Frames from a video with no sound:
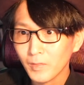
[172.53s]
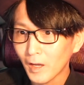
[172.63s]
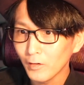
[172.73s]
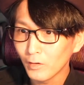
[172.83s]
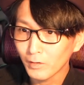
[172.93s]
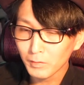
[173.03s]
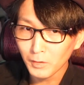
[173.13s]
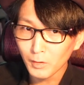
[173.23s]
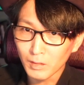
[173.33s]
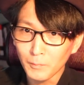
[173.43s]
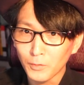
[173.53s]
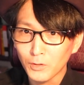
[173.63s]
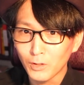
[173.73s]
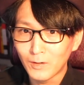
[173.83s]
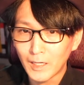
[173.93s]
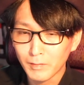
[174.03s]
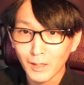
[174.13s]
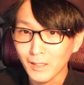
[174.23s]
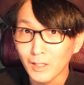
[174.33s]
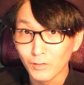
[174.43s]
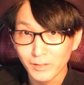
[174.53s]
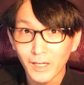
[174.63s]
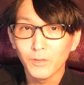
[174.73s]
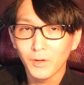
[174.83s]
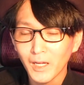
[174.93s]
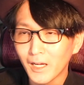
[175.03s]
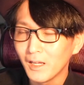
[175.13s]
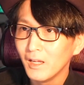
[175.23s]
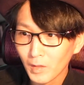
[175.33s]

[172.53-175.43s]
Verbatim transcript: あのそういうサブスクは避けてるんだとか、